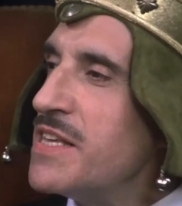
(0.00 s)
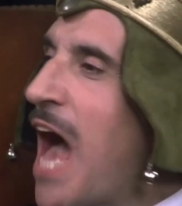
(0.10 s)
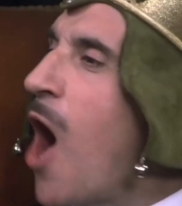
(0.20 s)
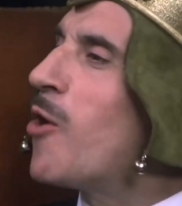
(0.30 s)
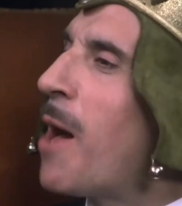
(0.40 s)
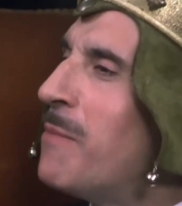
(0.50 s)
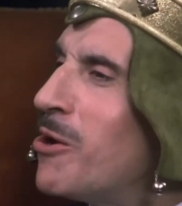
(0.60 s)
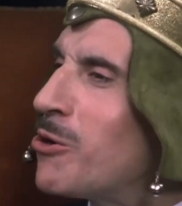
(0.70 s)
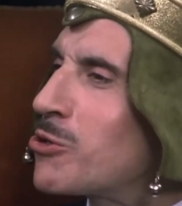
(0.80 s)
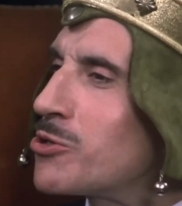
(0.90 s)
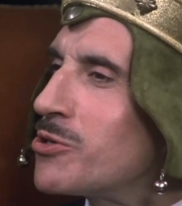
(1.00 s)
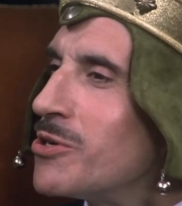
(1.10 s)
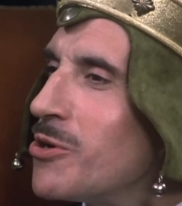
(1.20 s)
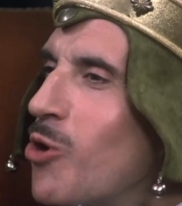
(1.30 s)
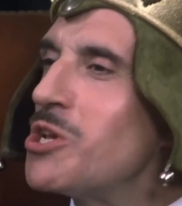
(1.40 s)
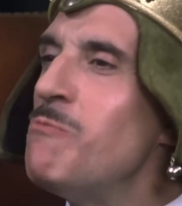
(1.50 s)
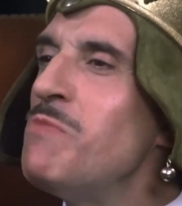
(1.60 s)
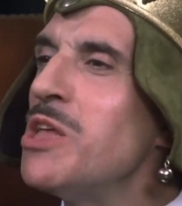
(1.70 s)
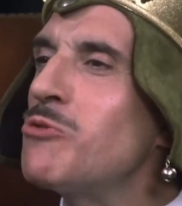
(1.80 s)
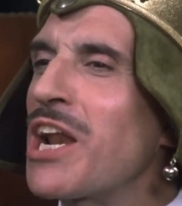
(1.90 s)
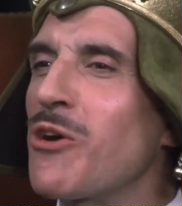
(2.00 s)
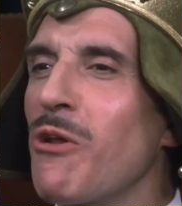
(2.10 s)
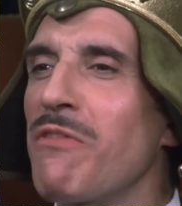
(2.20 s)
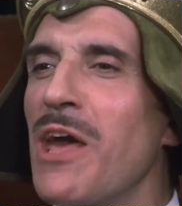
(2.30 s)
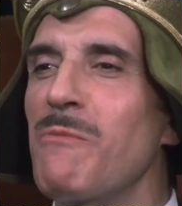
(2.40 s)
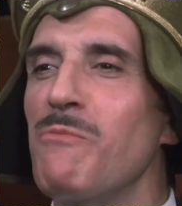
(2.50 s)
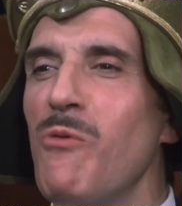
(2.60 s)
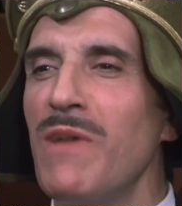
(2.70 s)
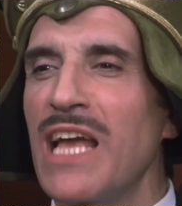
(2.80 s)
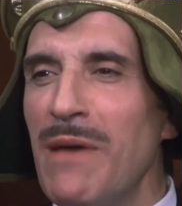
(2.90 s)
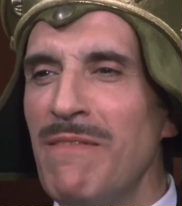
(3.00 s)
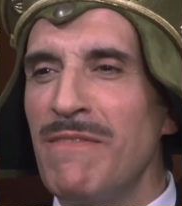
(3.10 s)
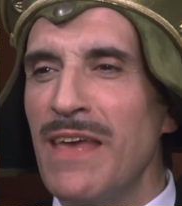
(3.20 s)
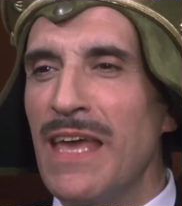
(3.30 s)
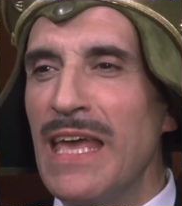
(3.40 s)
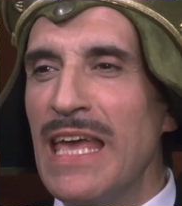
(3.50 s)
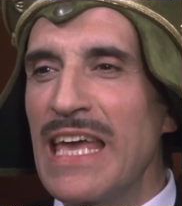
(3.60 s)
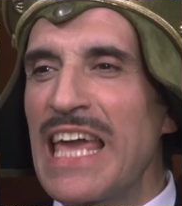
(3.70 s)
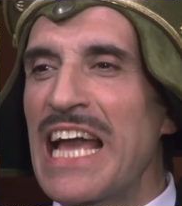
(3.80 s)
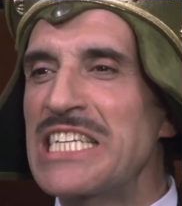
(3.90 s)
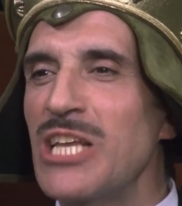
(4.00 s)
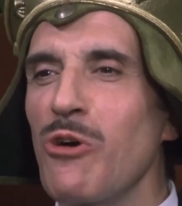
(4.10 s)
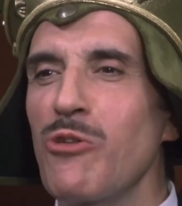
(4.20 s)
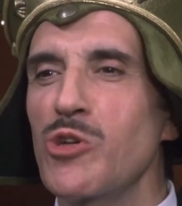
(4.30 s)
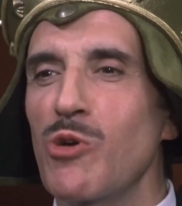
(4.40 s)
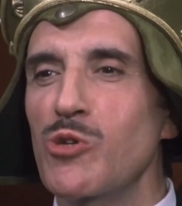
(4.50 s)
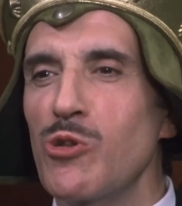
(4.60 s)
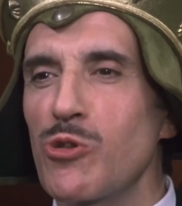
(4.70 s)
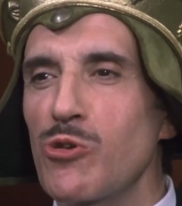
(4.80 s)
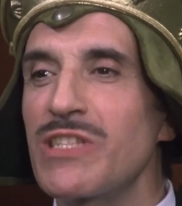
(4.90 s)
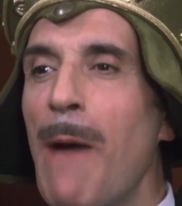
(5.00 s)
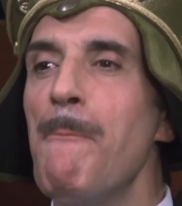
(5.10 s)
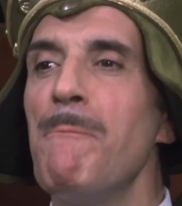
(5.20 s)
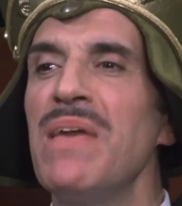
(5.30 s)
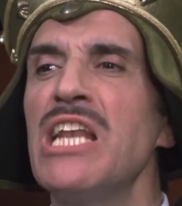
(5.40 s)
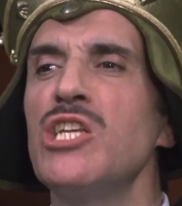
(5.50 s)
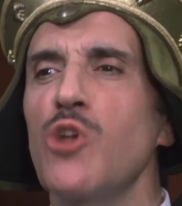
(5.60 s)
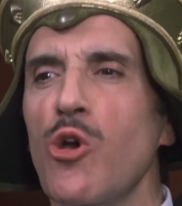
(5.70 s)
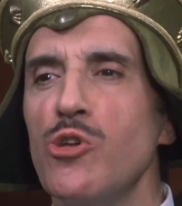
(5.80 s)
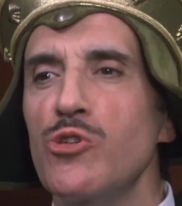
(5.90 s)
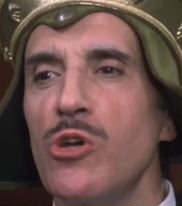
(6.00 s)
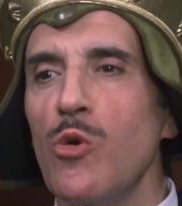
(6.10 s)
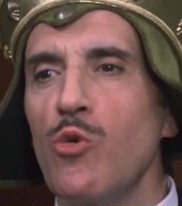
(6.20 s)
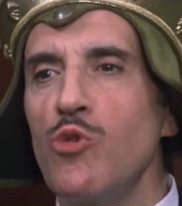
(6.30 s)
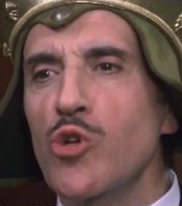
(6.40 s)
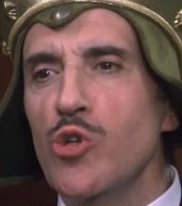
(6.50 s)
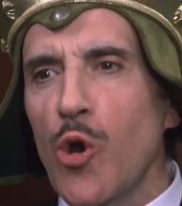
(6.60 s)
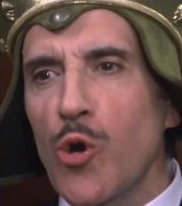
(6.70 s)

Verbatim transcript: Y ahora, amigos, os invito a reconocer públicamente que casi todos vosotros también sois unos